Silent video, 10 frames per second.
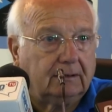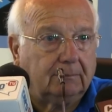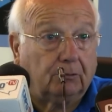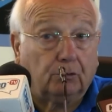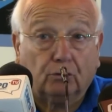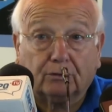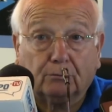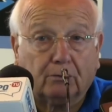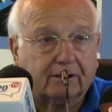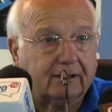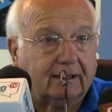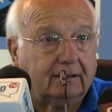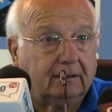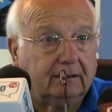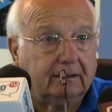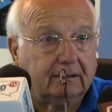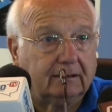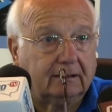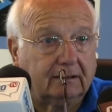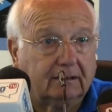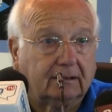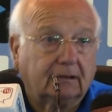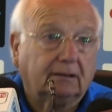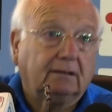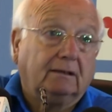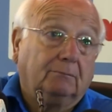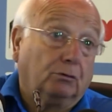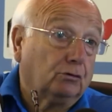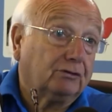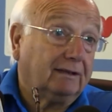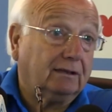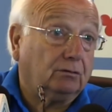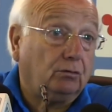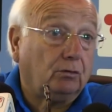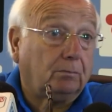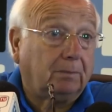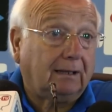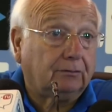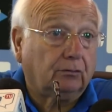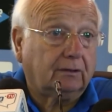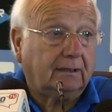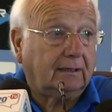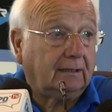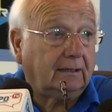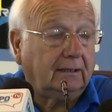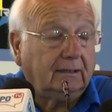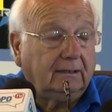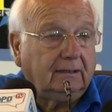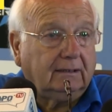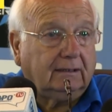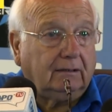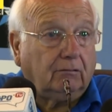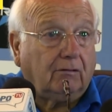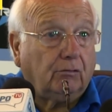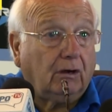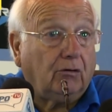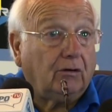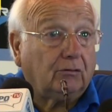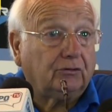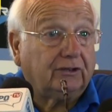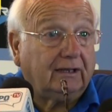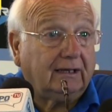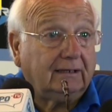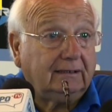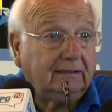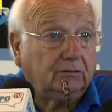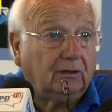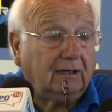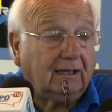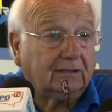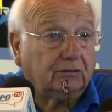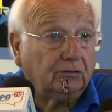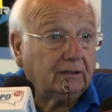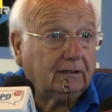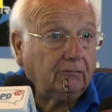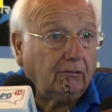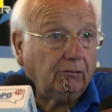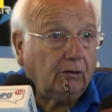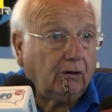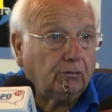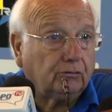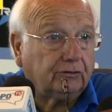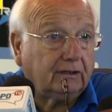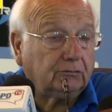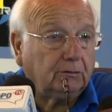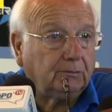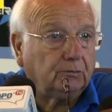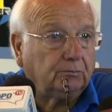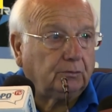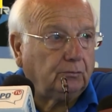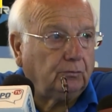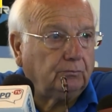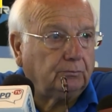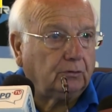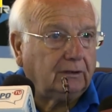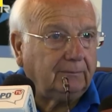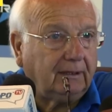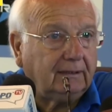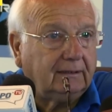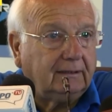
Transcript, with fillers: y por no resguardar, por no seguir todos los plazos que, los abogados aconsejan y todas las acciones que los abogados aconsejan, tuvimos un, un problema